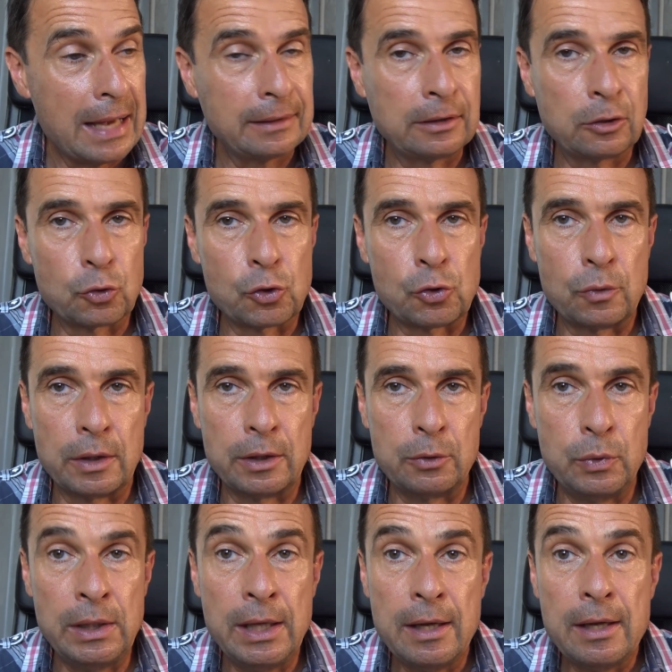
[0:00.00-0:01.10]
Attention
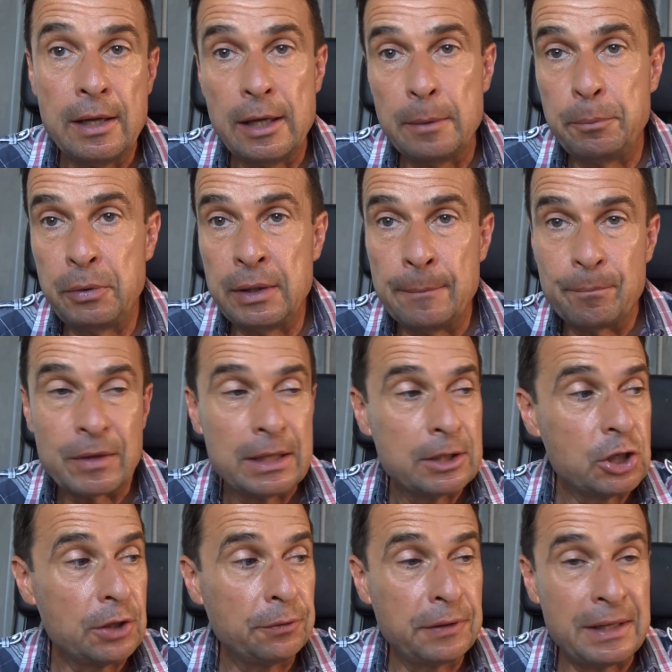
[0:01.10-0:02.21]
à lui. Et puis,
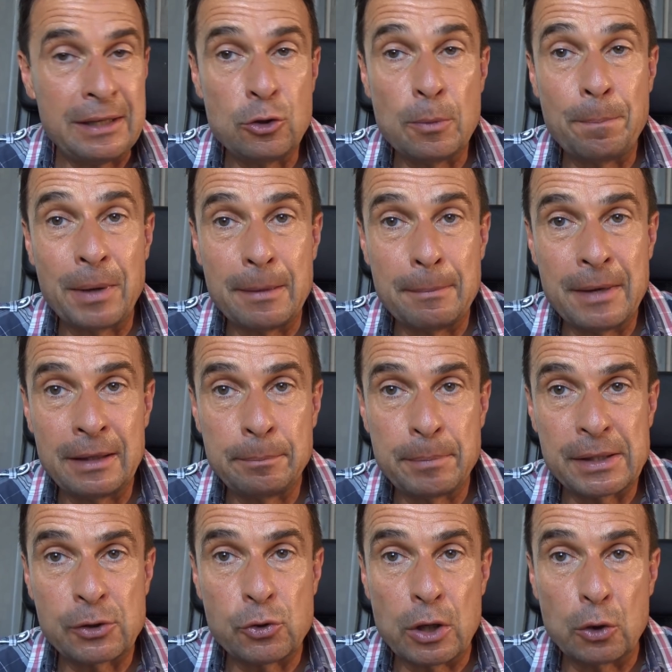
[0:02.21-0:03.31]
j'ai failli ne pas le
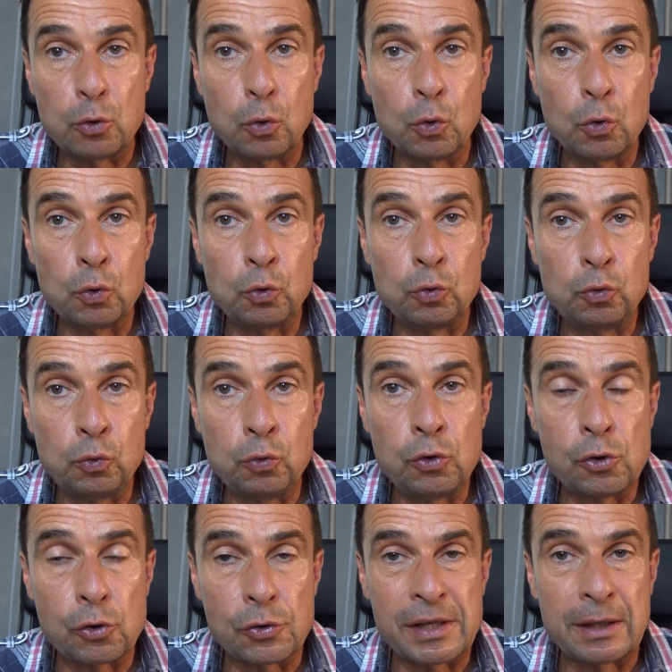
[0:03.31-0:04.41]
mettre parce qu'il y a un gros
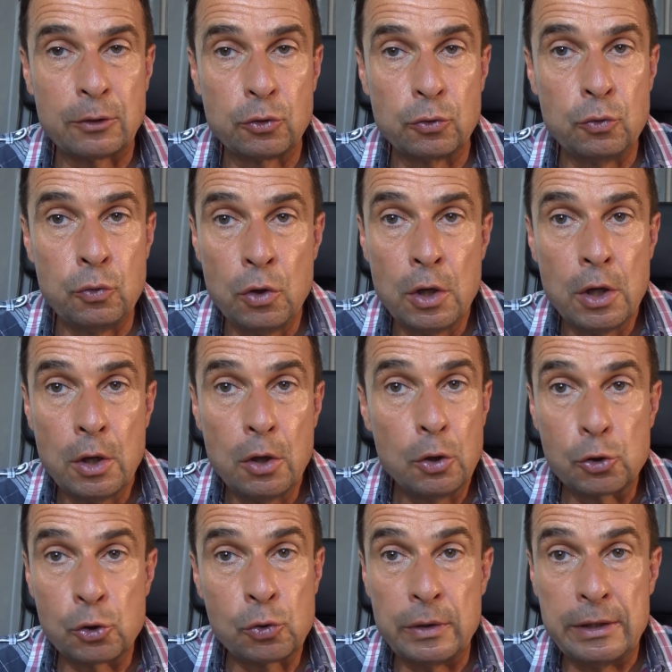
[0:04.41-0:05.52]
doute sur sa tenue.
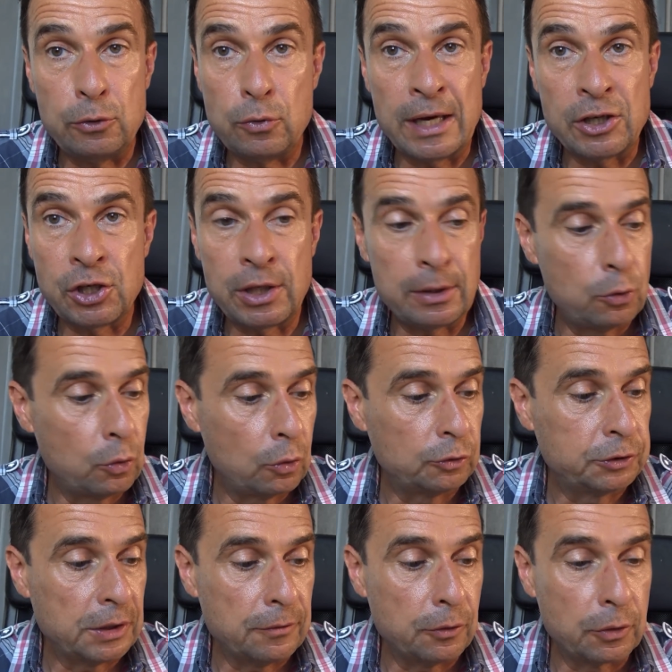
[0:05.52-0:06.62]
Sous les nuages, qui le
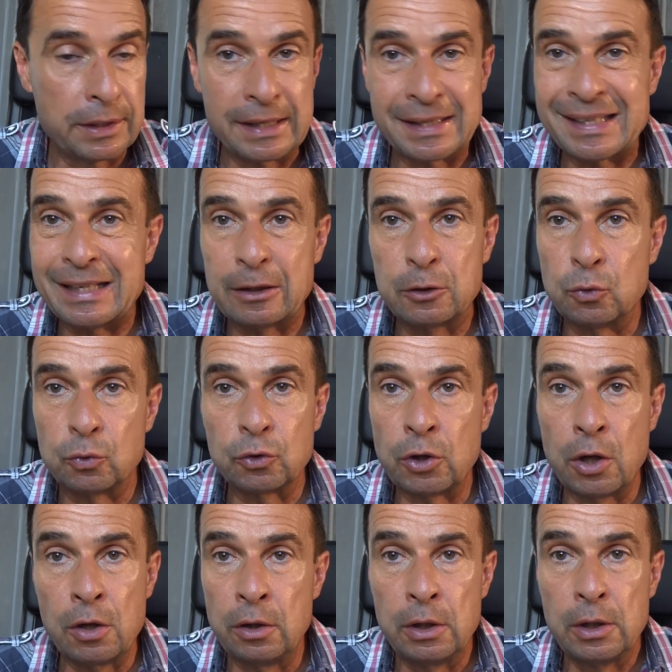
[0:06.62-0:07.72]
gros favori à 5
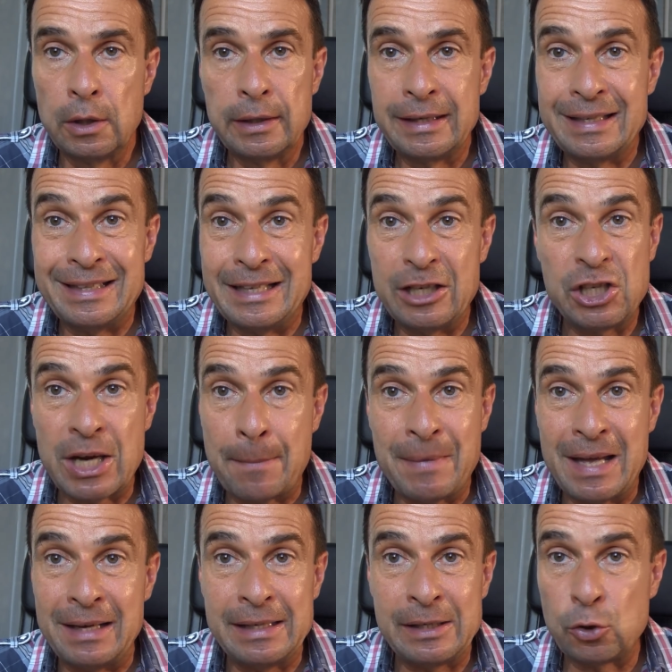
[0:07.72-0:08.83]
contre 1, il n'est
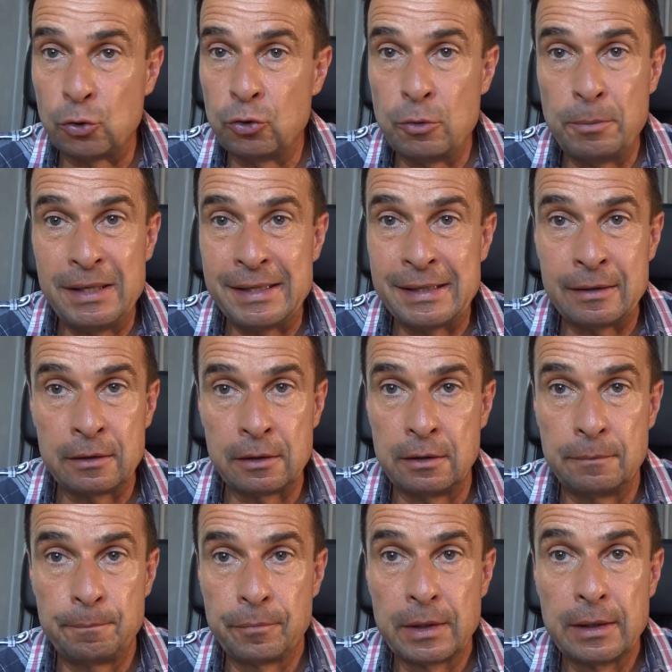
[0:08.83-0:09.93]
jamais allé sur
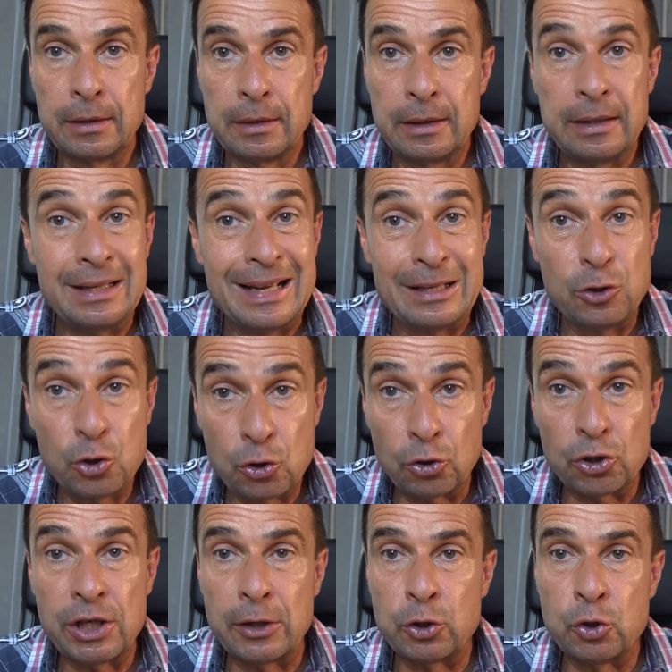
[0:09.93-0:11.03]
2005. Il a une
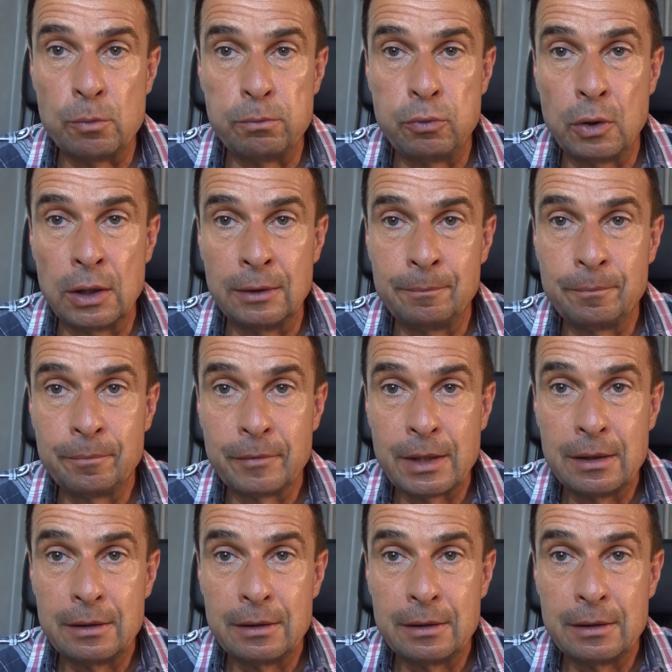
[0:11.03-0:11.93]
surcharge au poids.